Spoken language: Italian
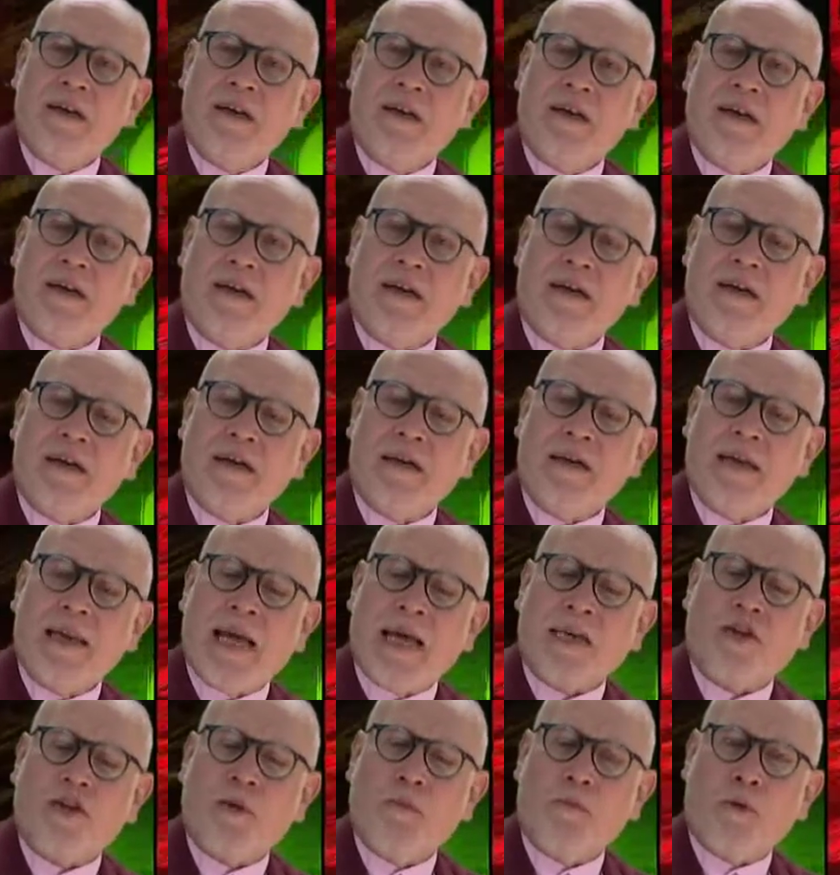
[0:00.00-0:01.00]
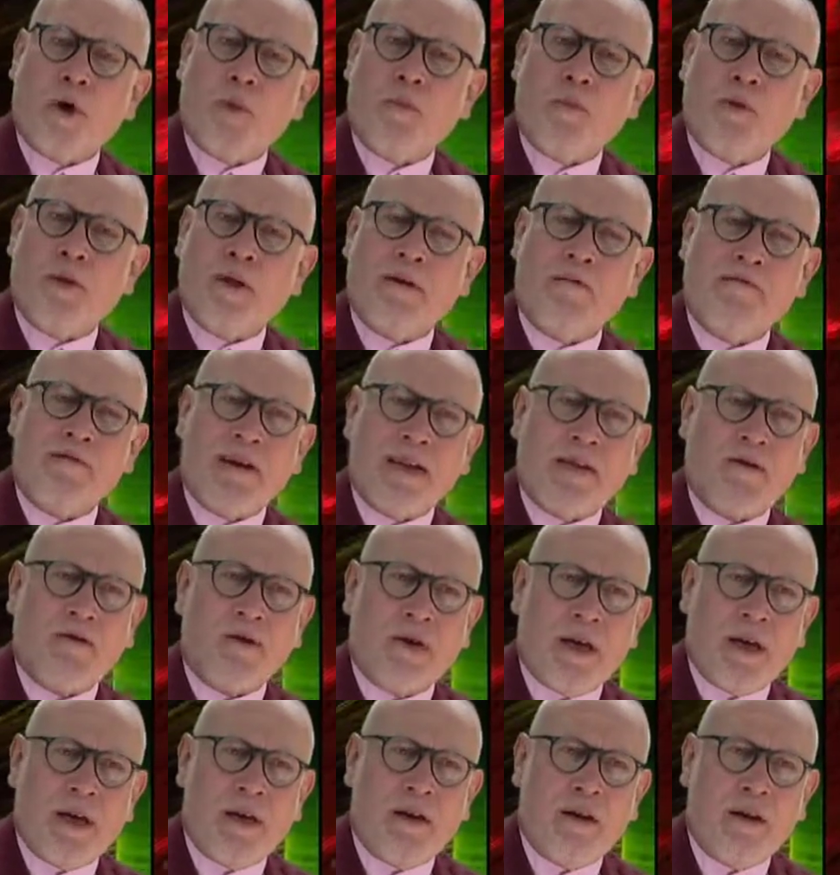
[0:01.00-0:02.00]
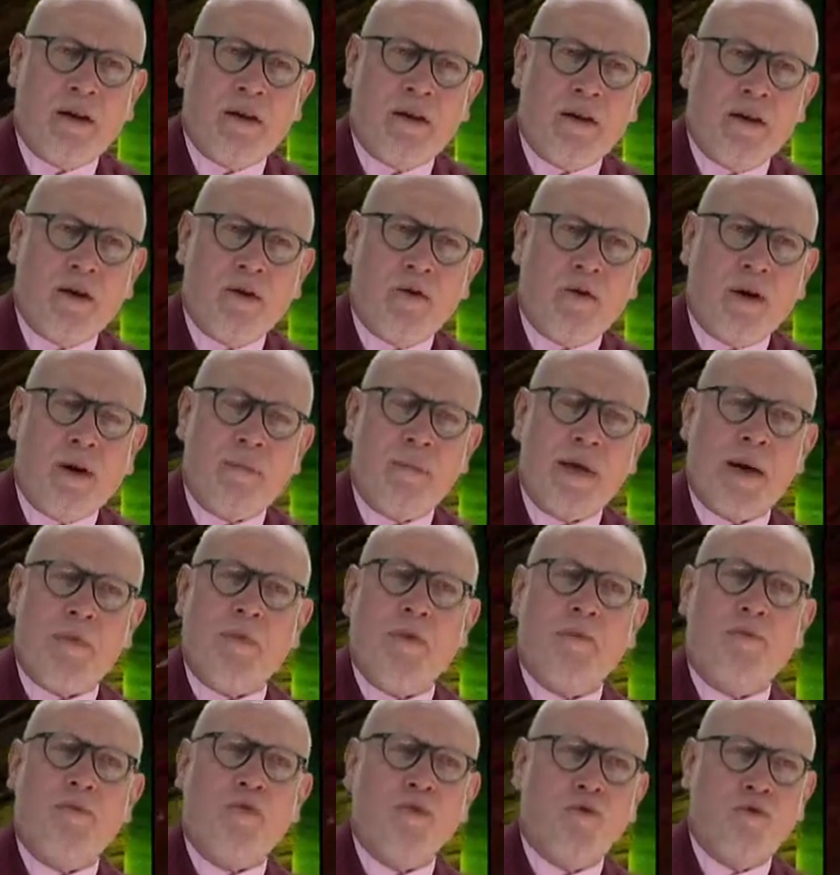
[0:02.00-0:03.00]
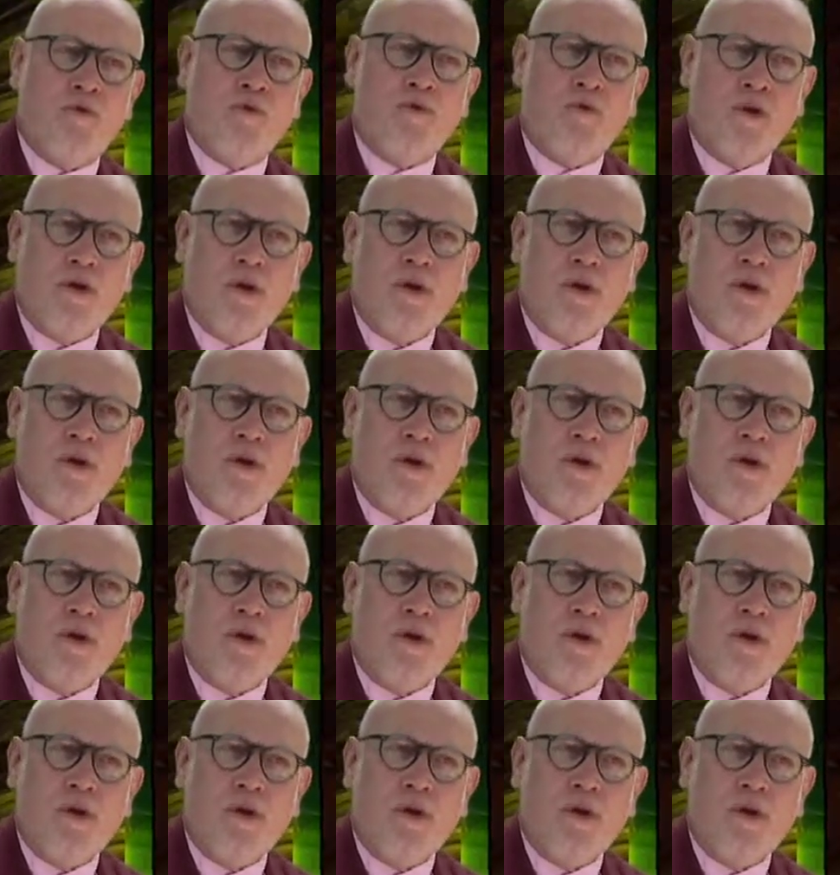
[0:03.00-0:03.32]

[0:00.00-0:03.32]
eh, nasce proprio dal fatto che non abbiamo più